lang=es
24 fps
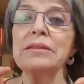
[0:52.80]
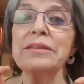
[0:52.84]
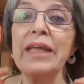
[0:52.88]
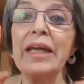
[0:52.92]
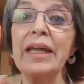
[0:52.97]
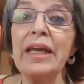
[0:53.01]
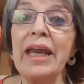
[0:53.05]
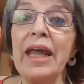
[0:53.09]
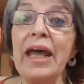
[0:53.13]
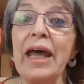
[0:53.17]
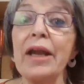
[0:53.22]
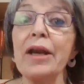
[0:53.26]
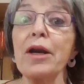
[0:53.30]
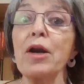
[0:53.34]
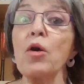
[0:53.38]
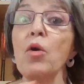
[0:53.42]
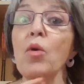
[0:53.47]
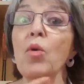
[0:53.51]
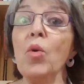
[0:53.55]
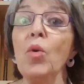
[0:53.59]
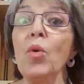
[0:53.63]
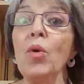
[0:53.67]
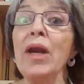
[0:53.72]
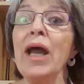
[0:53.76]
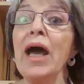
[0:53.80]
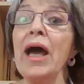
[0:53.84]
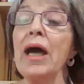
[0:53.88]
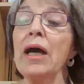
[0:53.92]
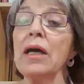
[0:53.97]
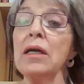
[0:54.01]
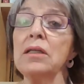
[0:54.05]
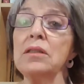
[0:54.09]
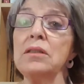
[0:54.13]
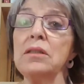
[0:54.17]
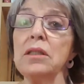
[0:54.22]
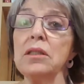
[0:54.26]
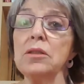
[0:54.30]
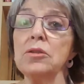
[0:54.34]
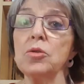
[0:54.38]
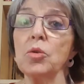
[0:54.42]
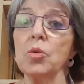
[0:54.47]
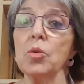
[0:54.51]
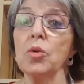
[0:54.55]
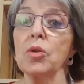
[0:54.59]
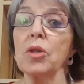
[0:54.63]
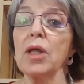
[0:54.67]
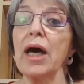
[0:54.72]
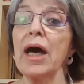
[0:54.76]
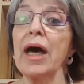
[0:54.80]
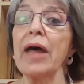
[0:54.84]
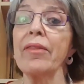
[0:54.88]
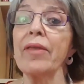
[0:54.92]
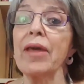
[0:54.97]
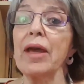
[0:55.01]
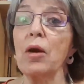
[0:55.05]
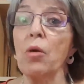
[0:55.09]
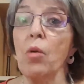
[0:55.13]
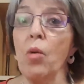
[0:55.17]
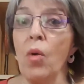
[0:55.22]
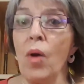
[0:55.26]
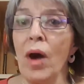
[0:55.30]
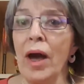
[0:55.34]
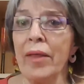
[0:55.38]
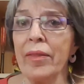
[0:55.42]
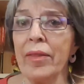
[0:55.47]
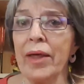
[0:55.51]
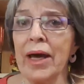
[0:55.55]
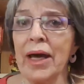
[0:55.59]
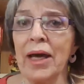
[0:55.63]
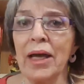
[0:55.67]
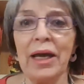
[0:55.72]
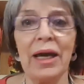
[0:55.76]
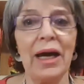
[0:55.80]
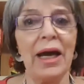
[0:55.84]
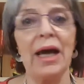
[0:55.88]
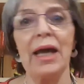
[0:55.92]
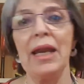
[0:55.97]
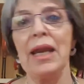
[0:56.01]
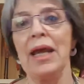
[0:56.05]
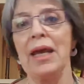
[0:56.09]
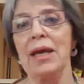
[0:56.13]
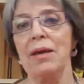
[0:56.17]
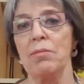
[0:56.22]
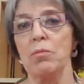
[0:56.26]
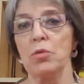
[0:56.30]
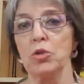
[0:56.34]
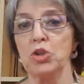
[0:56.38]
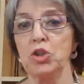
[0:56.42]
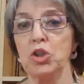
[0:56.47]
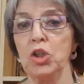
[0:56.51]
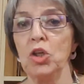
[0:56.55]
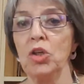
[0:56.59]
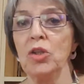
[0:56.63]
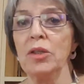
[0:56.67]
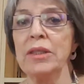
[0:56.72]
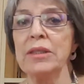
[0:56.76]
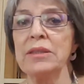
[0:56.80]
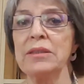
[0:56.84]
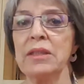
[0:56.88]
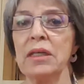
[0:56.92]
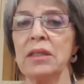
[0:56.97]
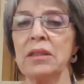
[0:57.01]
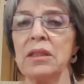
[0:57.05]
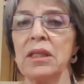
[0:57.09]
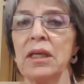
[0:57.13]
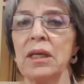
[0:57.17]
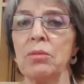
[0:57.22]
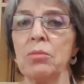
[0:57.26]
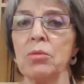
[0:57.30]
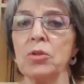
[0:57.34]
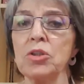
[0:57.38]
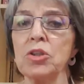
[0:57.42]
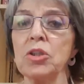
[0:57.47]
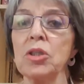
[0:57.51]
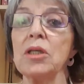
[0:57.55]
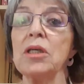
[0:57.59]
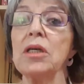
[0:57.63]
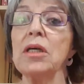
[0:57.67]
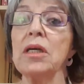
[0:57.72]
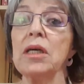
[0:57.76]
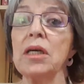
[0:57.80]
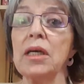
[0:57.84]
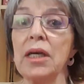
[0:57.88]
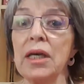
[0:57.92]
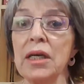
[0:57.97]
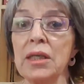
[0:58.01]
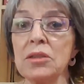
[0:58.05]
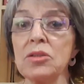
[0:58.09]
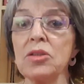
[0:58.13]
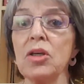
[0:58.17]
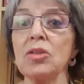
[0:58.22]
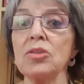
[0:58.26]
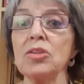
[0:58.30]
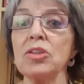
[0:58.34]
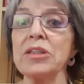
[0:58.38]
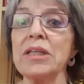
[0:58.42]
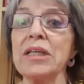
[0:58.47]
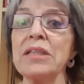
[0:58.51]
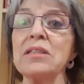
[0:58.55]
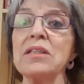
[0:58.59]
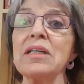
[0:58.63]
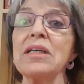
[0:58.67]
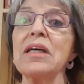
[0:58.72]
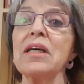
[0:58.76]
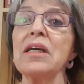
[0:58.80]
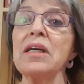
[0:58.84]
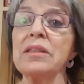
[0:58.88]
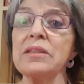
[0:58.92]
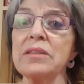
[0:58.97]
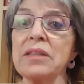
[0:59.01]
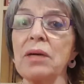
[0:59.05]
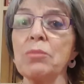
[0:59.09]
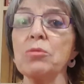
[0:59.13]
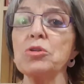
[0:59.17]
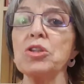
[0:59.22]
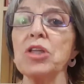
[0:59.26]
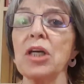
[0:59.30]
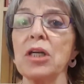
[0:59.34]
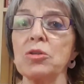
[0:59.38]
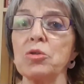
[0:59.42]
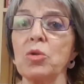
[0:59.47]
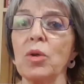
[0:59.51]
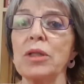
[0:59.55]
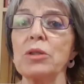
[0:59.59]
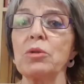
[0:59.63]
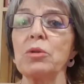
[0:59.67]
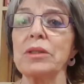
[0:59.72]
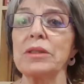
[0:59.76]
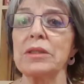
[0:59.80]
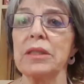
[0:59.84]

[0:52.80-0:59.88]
tener una actitud adecuada a la emoción que sentimos, entonces estamos actuando